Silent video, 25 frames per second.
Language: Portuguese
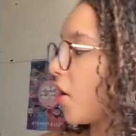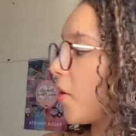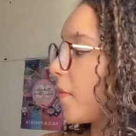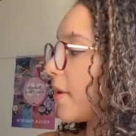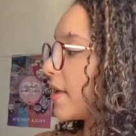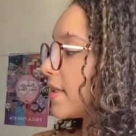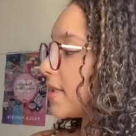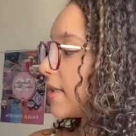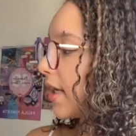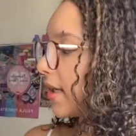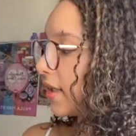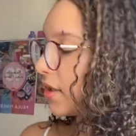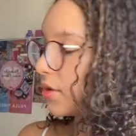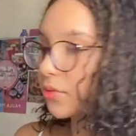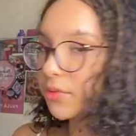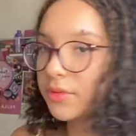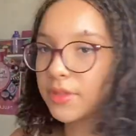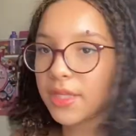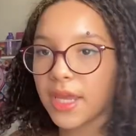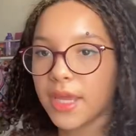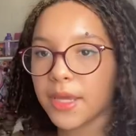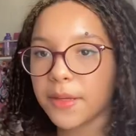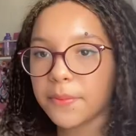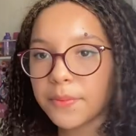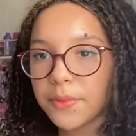começar aqui o
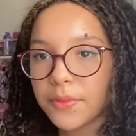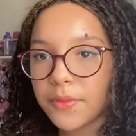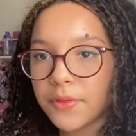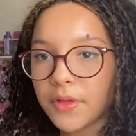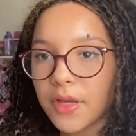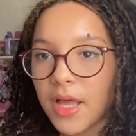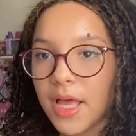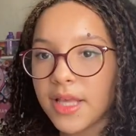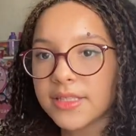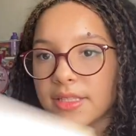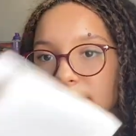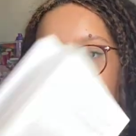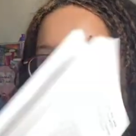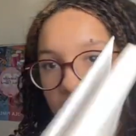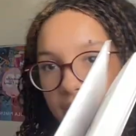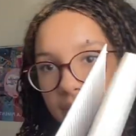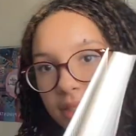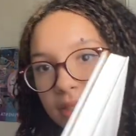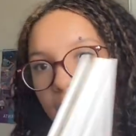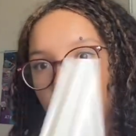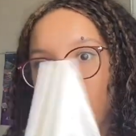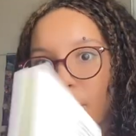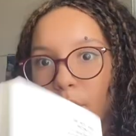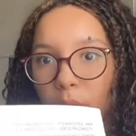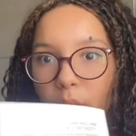tempo, assim
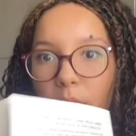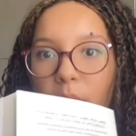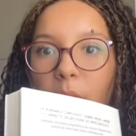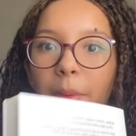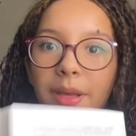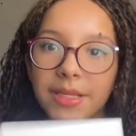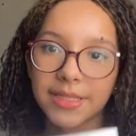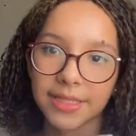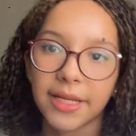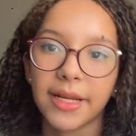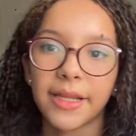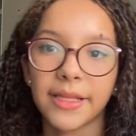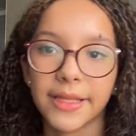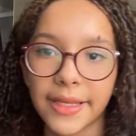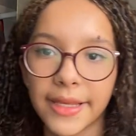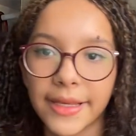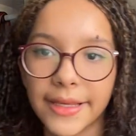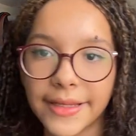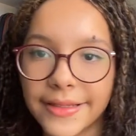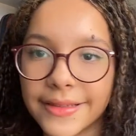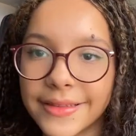que eu começar a ler.